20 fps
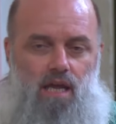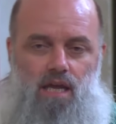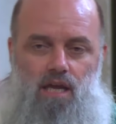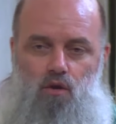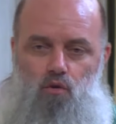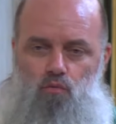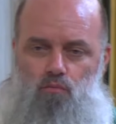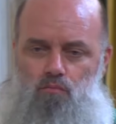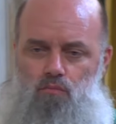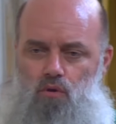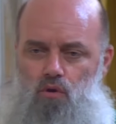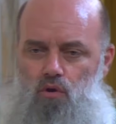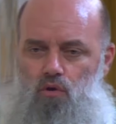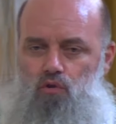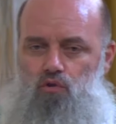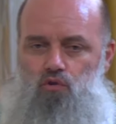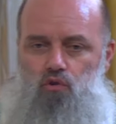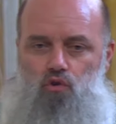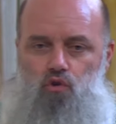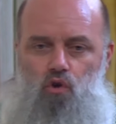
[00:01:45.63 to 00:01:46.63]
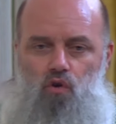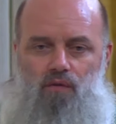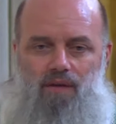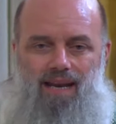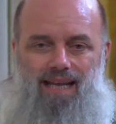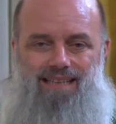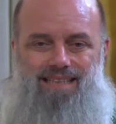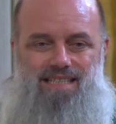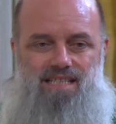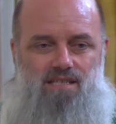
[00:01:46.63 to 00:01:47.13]
in un mondo dove
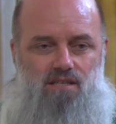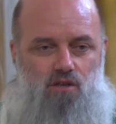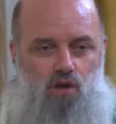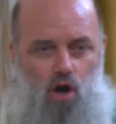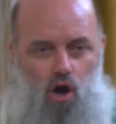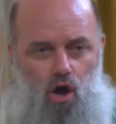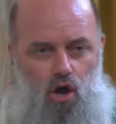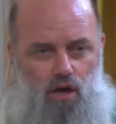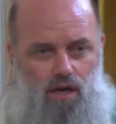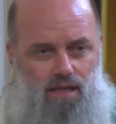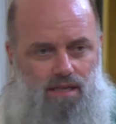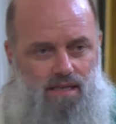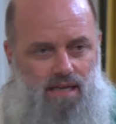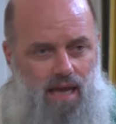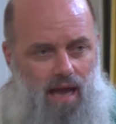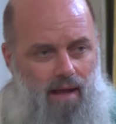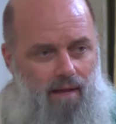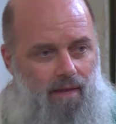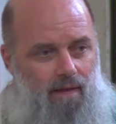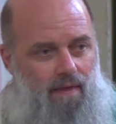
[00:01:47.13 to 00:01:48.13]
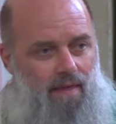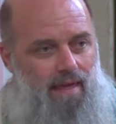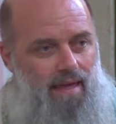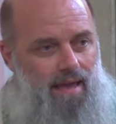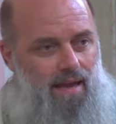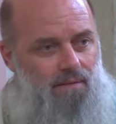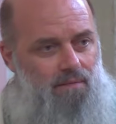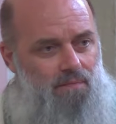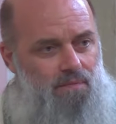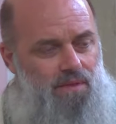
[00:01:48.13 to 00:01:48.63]
la discordia
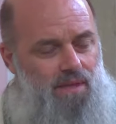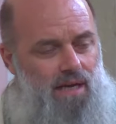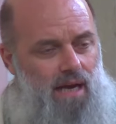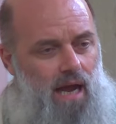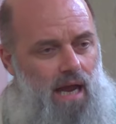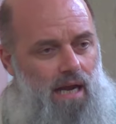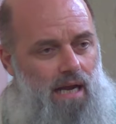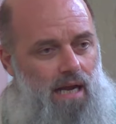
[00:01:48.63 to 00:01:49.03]
entra